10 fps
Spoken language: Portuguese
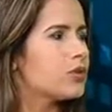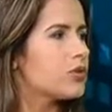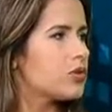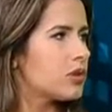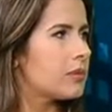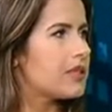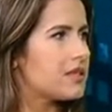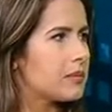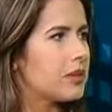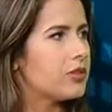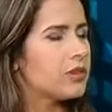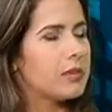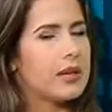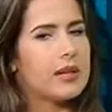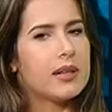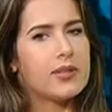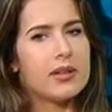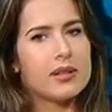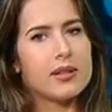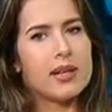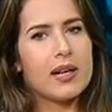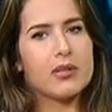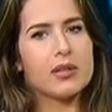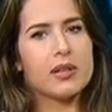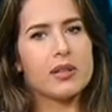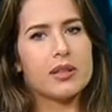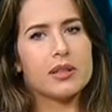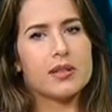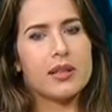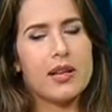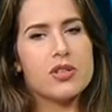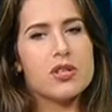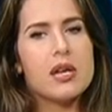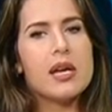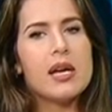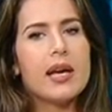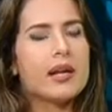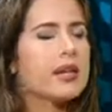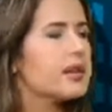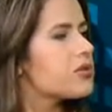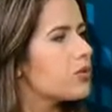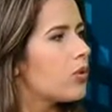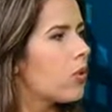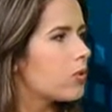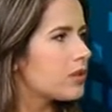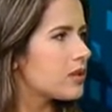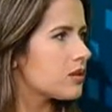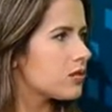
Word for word: o seu estabelecimento também atacado na, na internet, ele ingressou com uma ação